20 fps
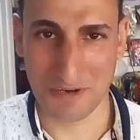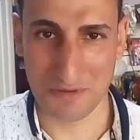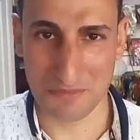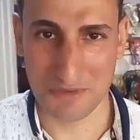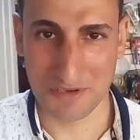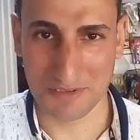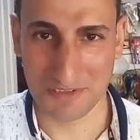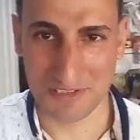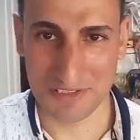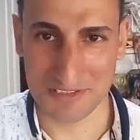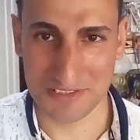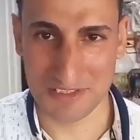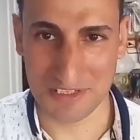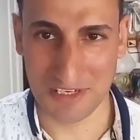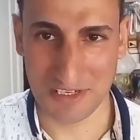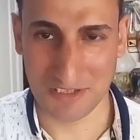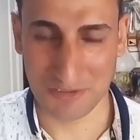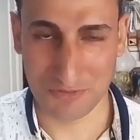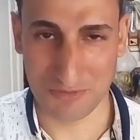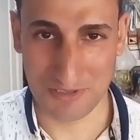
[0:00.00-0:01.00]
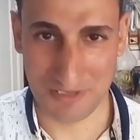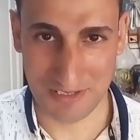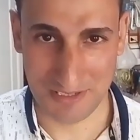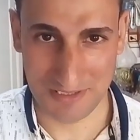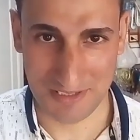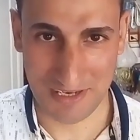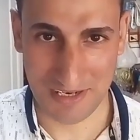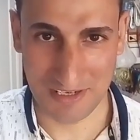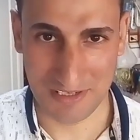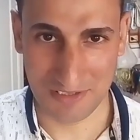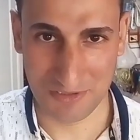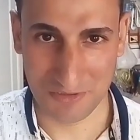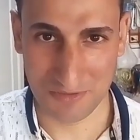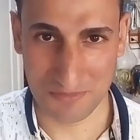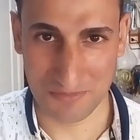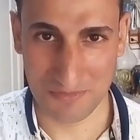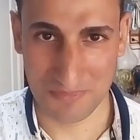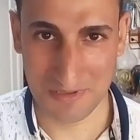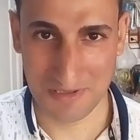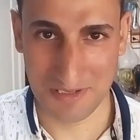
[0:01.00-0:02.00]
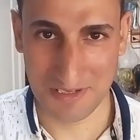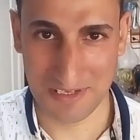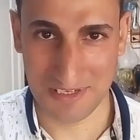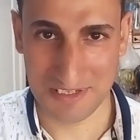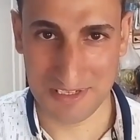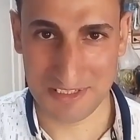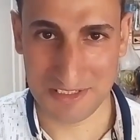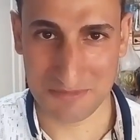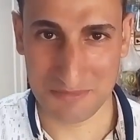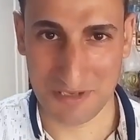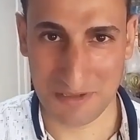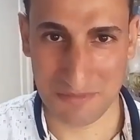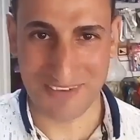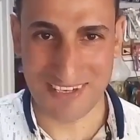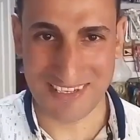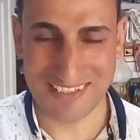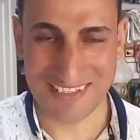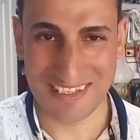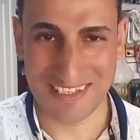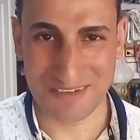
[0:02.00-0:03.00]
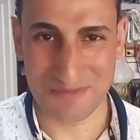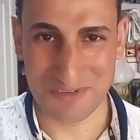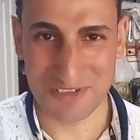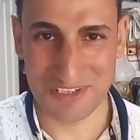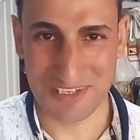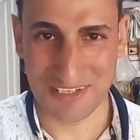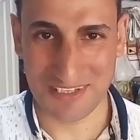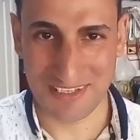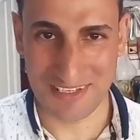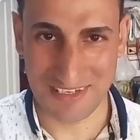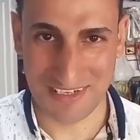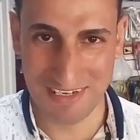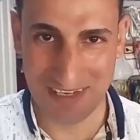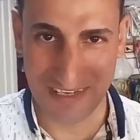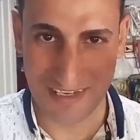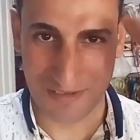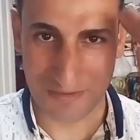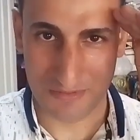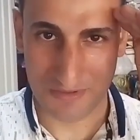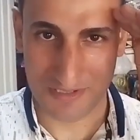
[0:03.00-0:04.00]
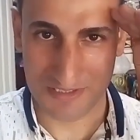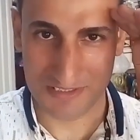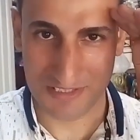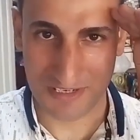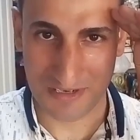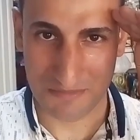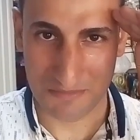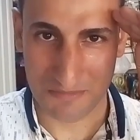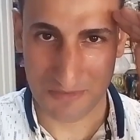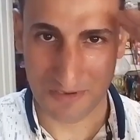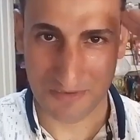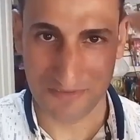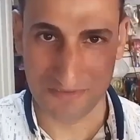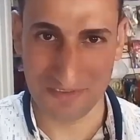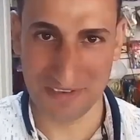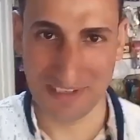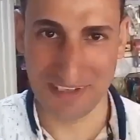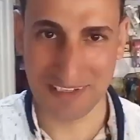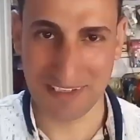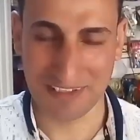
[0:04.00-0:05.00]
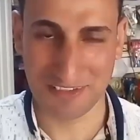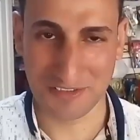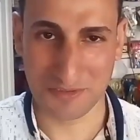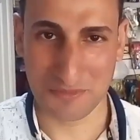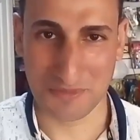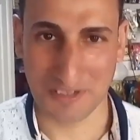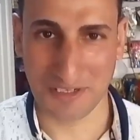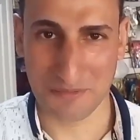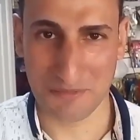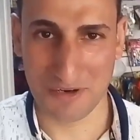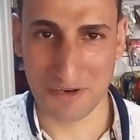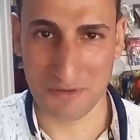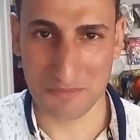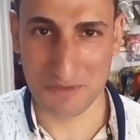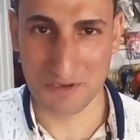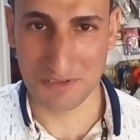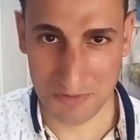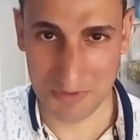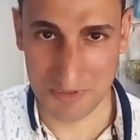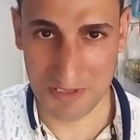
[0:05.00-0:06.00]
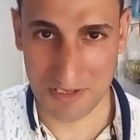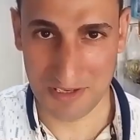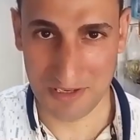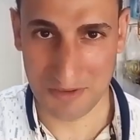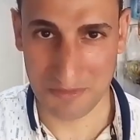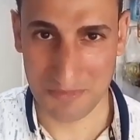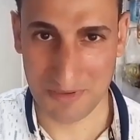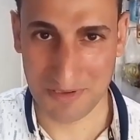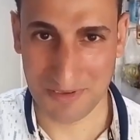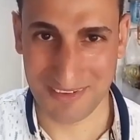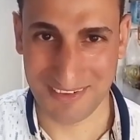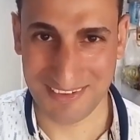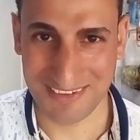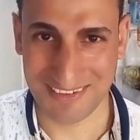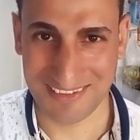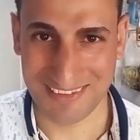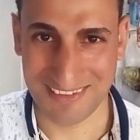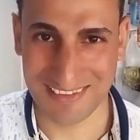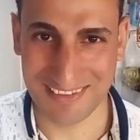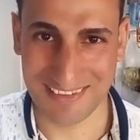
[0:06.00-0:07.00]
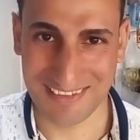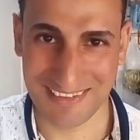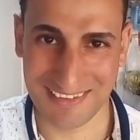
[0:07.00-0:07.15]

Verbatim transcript: عليكم ورحمة الله وبركاته أعزائي المشاهدين أهلا وسهلا بكم في قناتكم الجميلة أو معتز الإلكترونيات على اليوتيوب